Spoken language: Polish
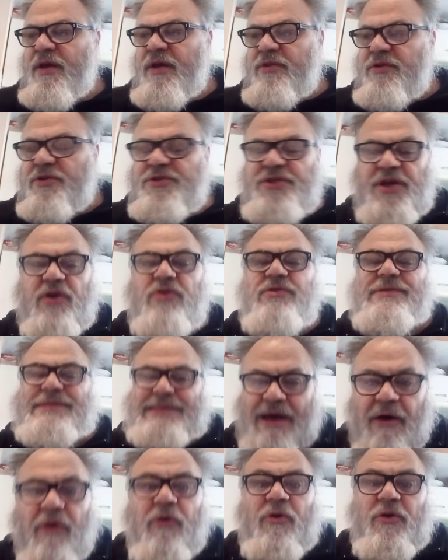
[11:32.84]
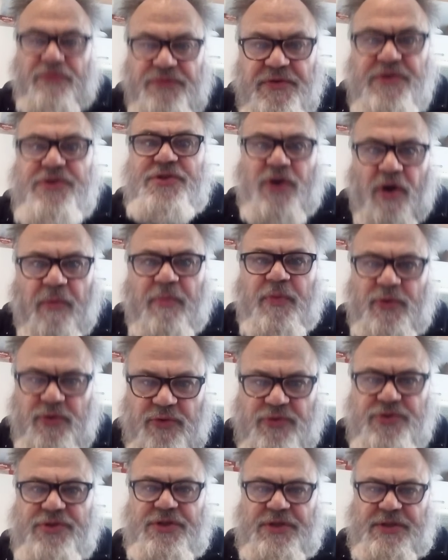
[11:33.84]
to trzeba go całkowicie
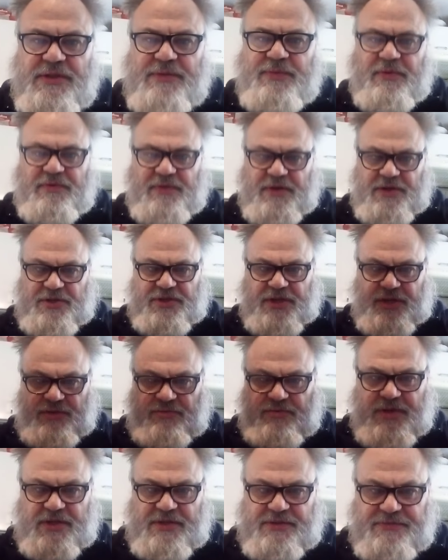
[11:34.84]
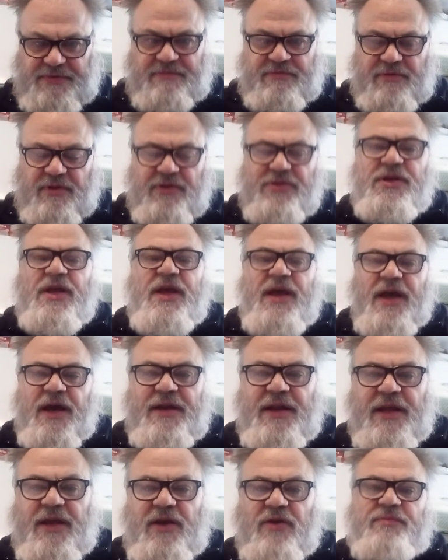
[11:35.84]
opróżnić z powietrza, które jest wewnątrz, a
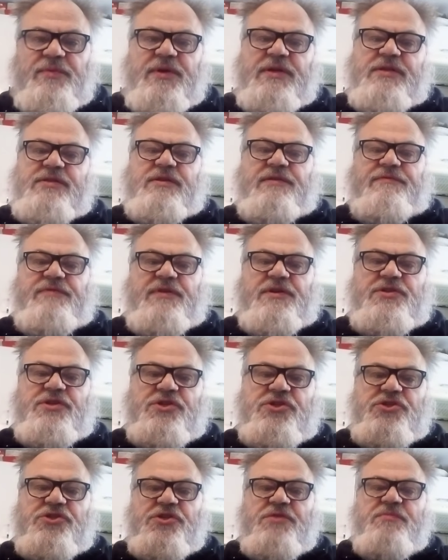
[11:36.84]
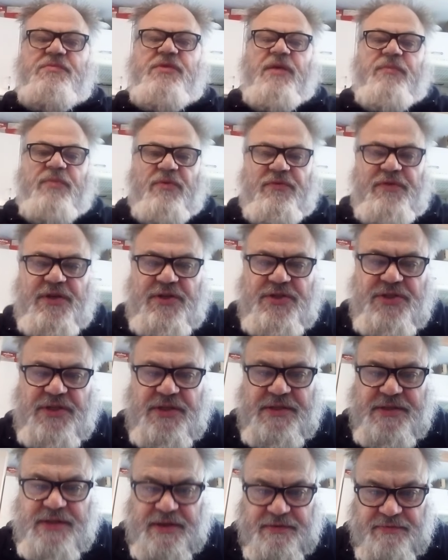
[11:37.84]
na jego miejsce wejdzie zimne powietrze
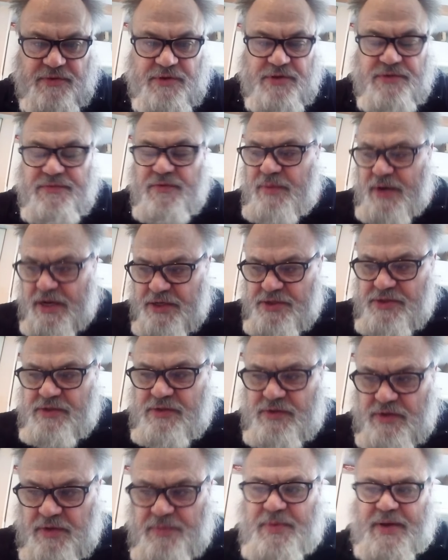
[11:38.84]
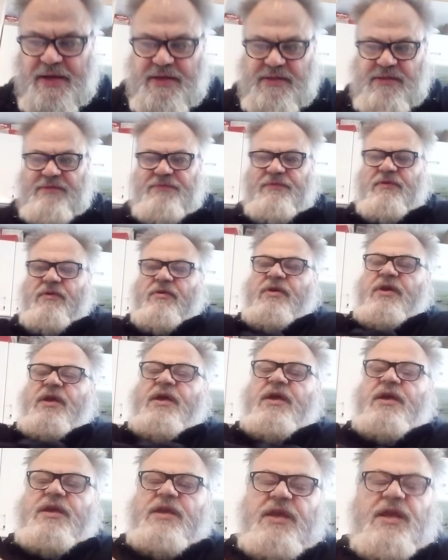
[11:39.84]
z zewnątrz. Wyobraźcie sobie Państwo,
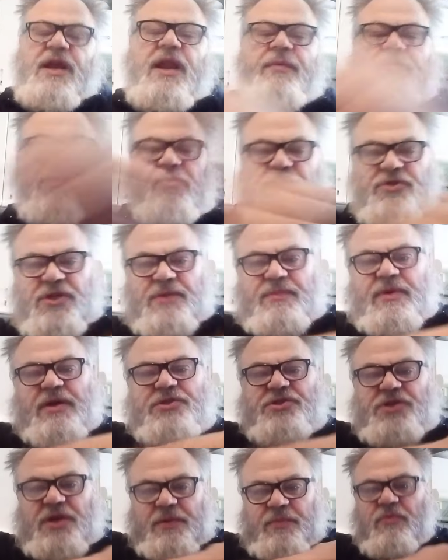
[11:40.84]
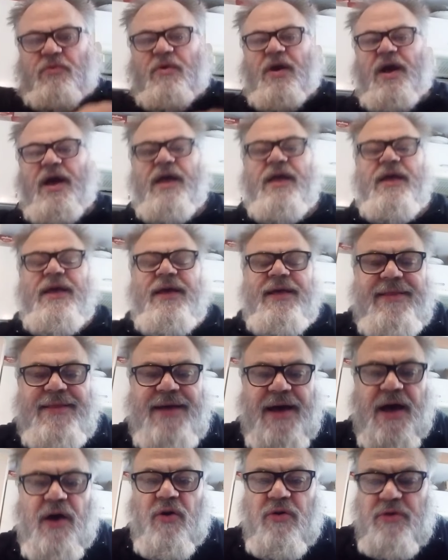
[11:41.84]
ile potrzeba ciepła
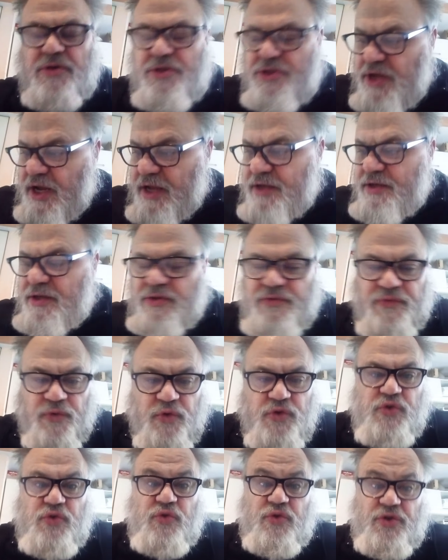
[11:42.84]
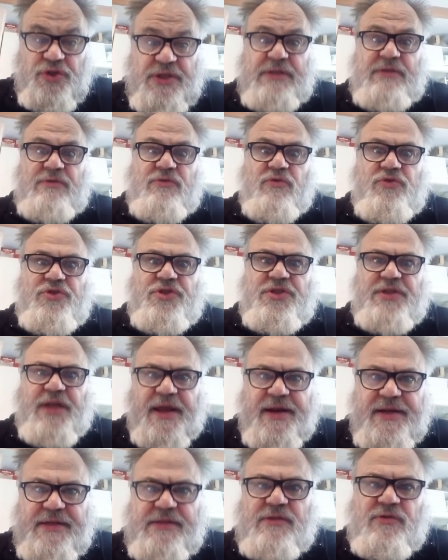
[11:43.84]
na ogrzanie 200, 300,
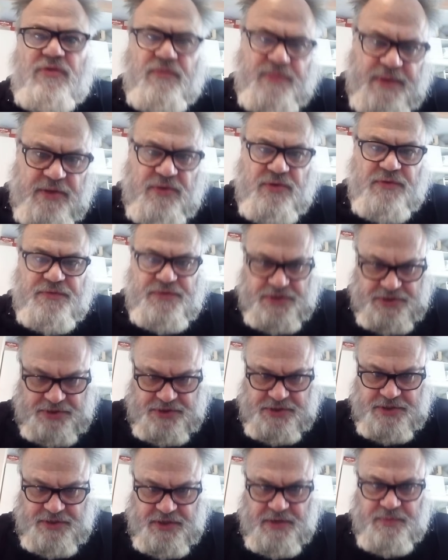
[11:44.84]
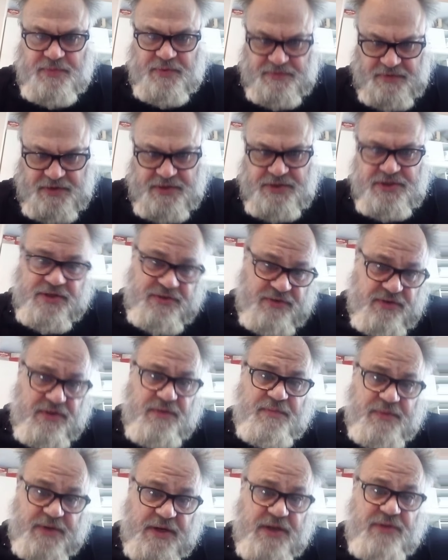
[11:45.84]
400 metrów sześciennych powietrza do
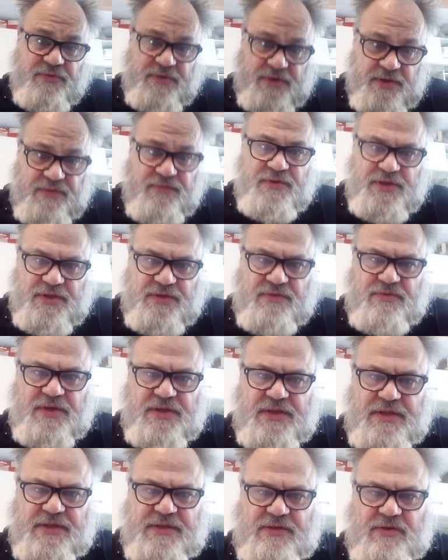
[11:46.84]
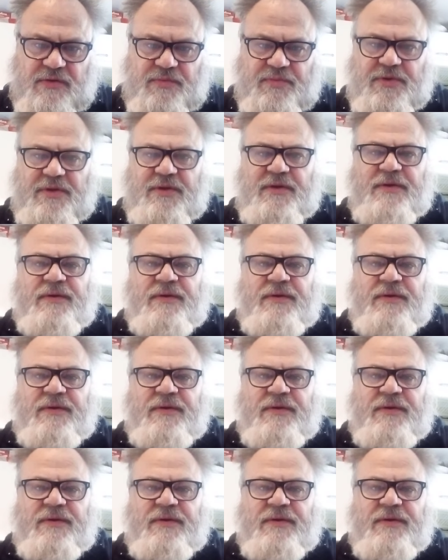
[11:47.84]
temperatury 21 stopni.